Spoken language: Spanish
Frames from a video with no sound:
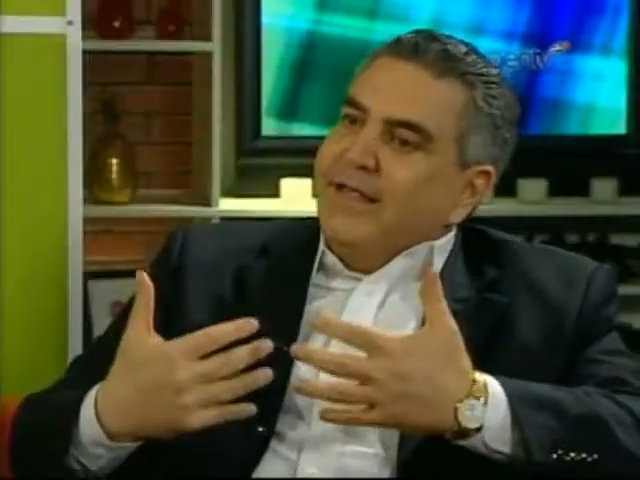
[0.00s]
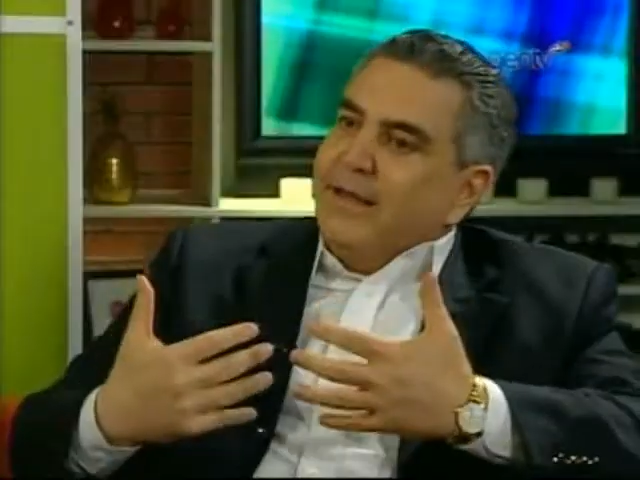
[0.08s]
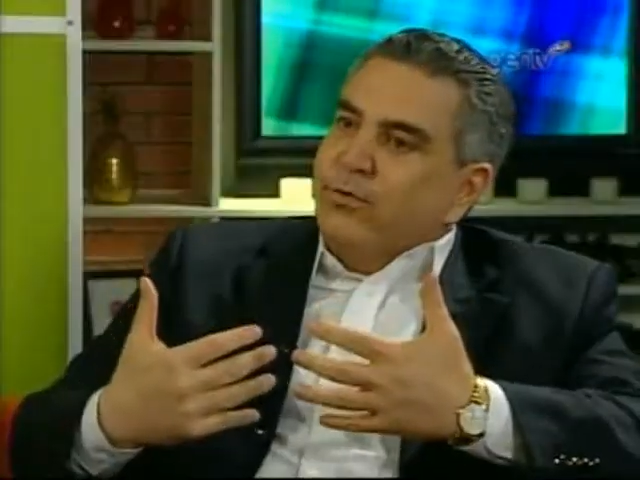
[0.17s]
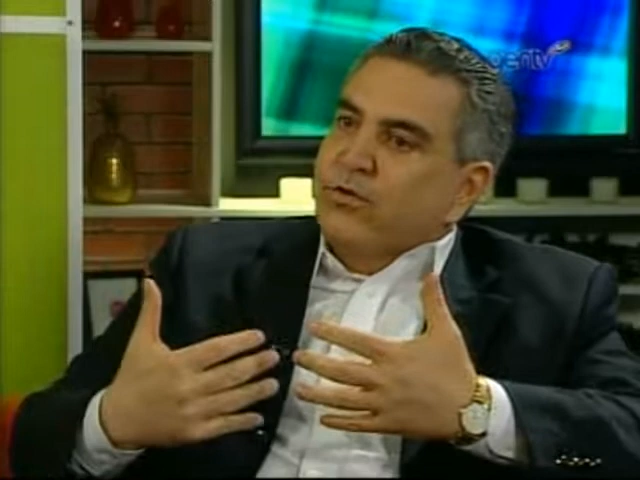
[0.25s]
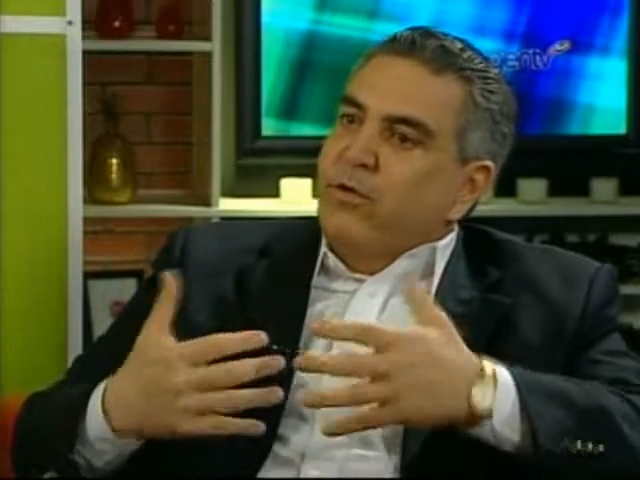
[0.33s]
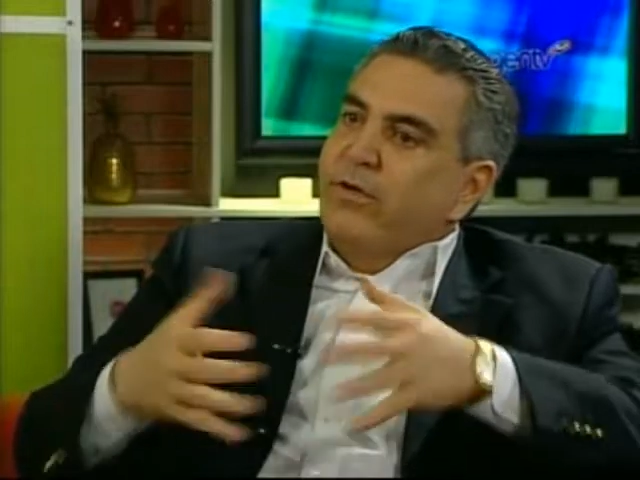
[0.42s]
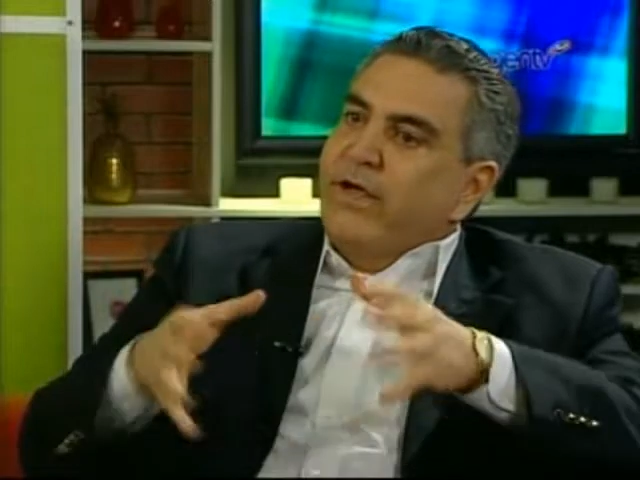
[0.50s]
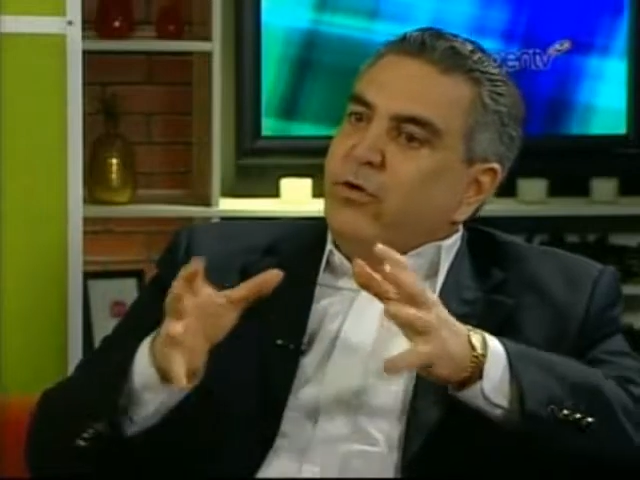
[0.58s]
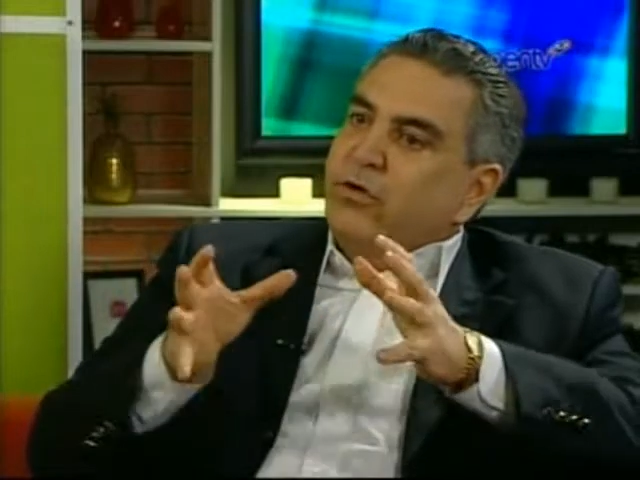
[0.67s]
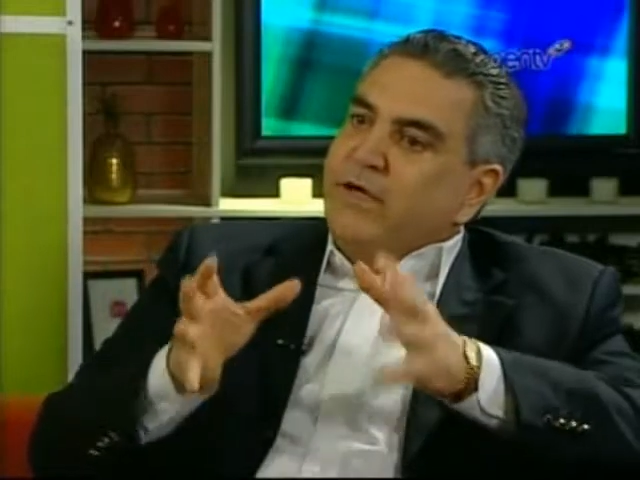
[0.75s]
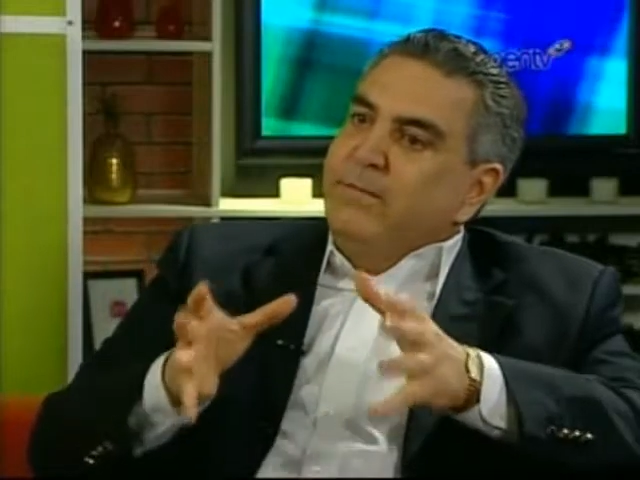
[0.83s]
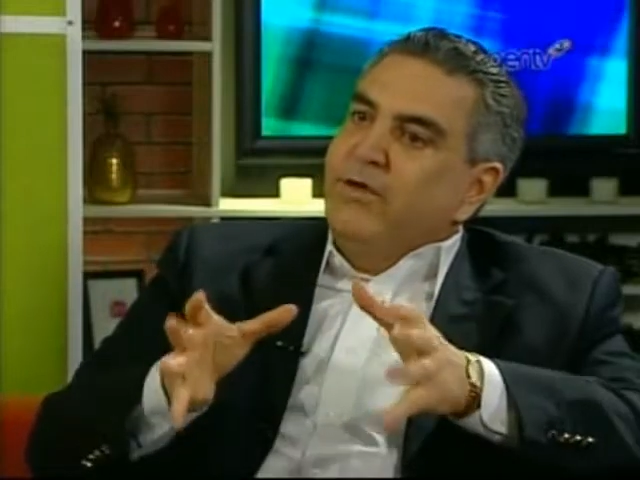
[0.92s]
playa, porque aunque
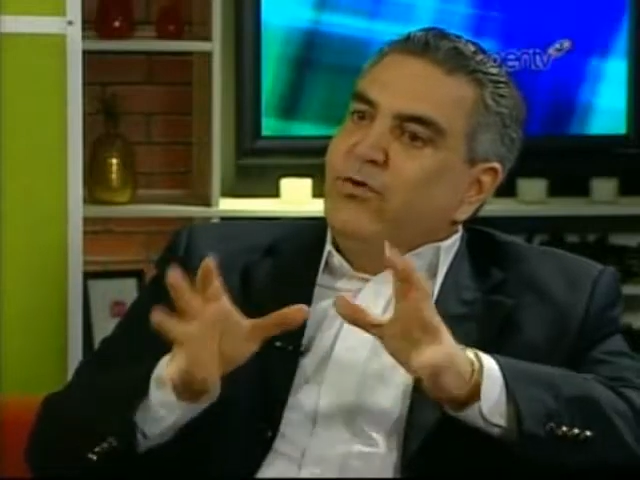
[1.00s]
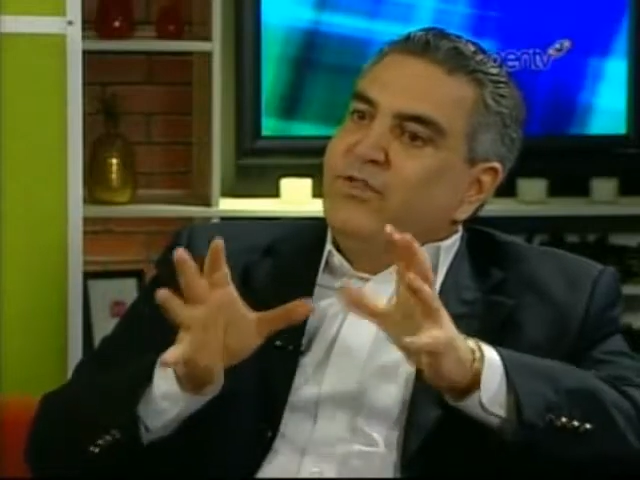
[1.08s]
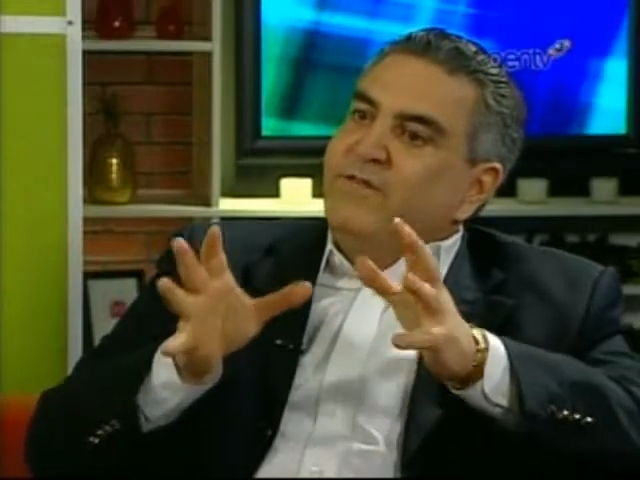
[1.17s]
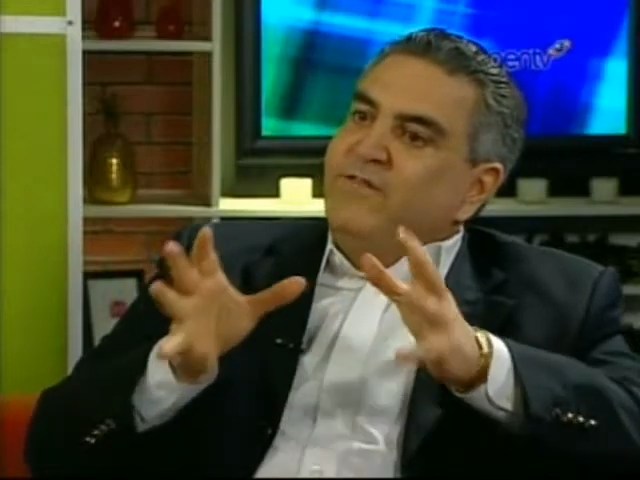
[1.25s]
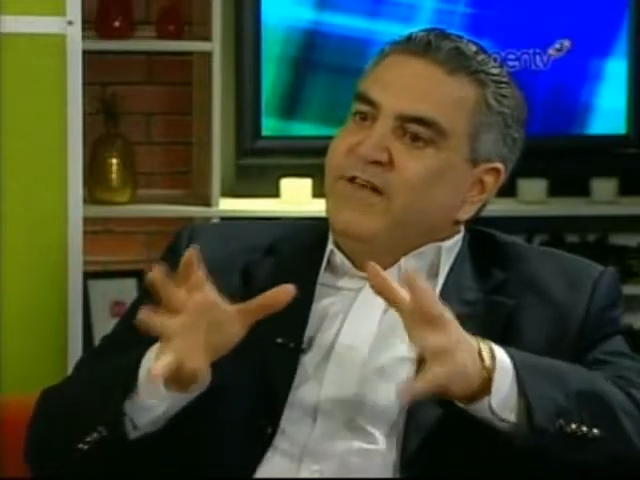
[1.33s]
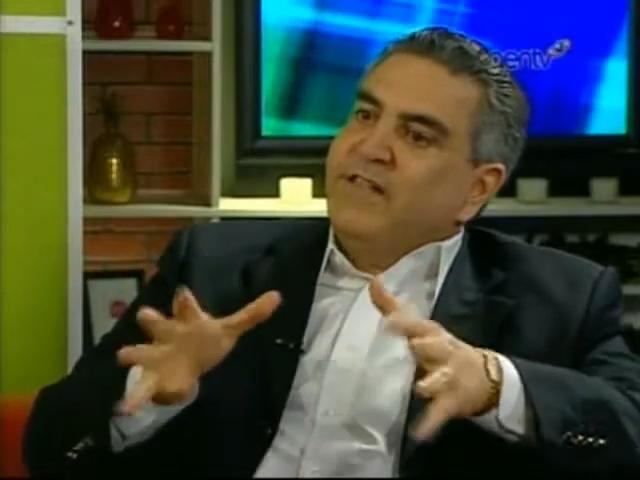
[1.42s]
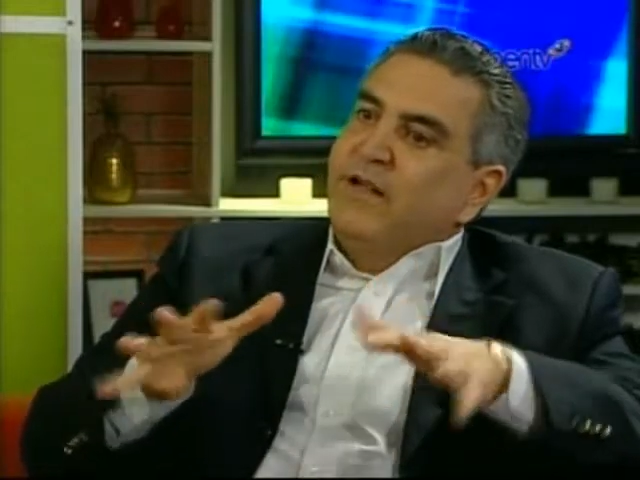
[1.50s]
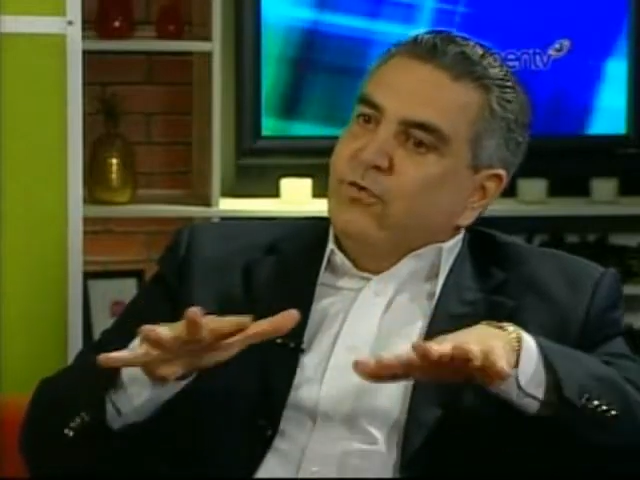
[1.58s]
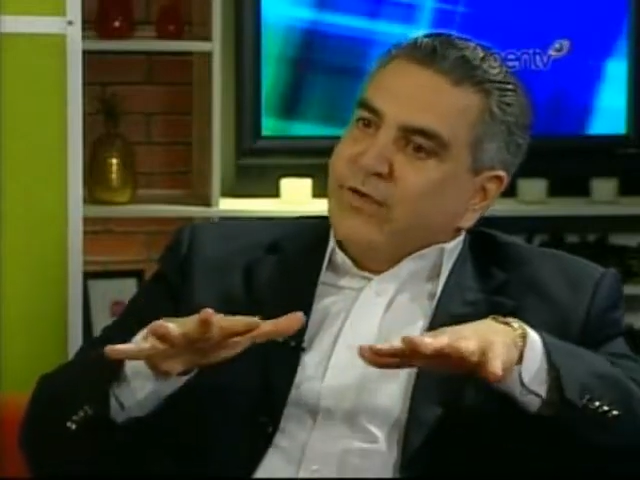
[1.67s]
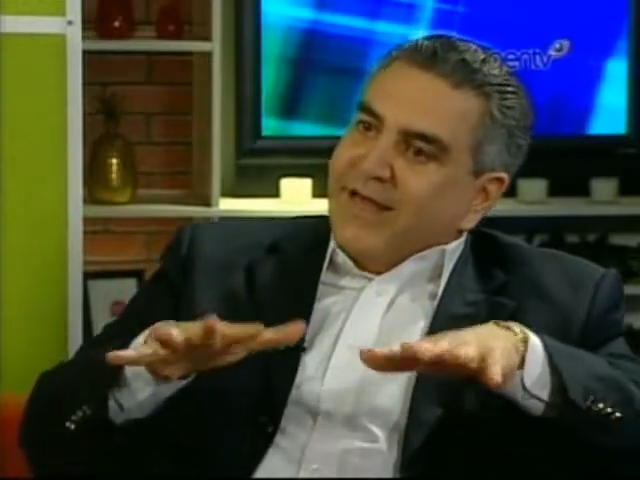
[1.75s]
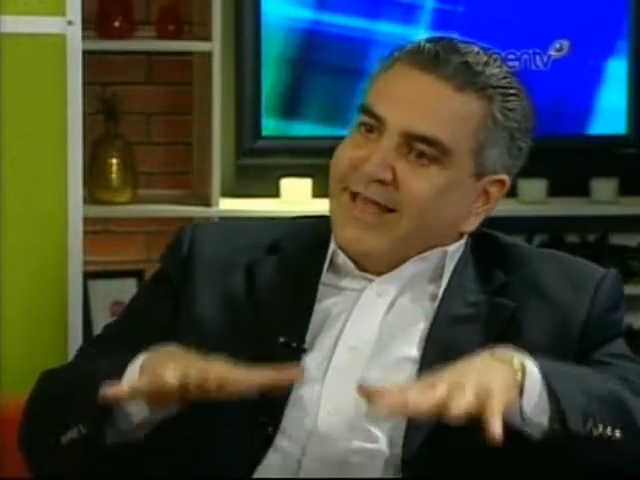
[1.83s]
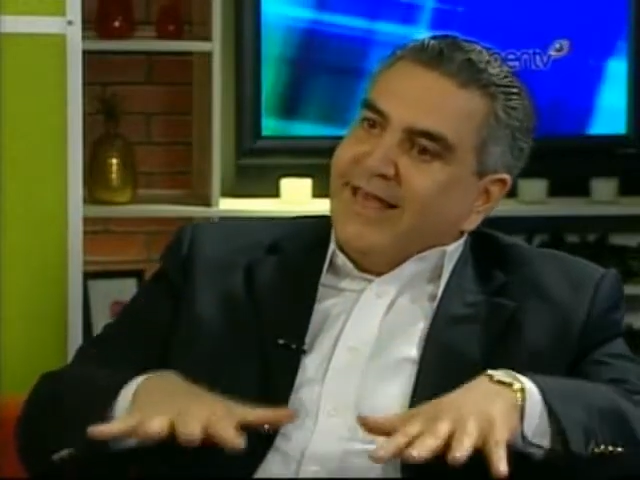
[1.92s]
los químicos
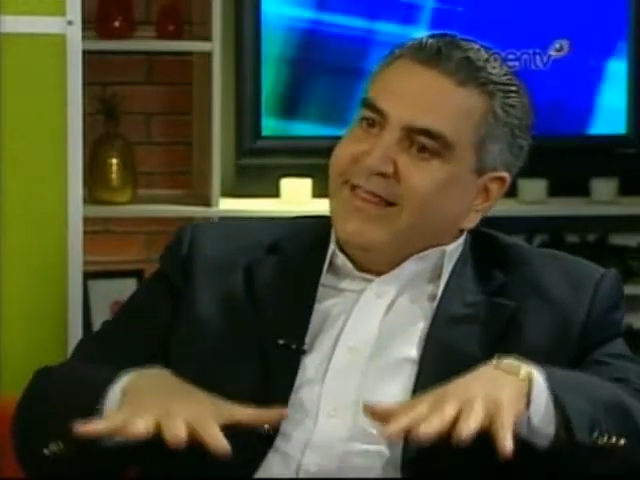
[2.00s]
dividan lo que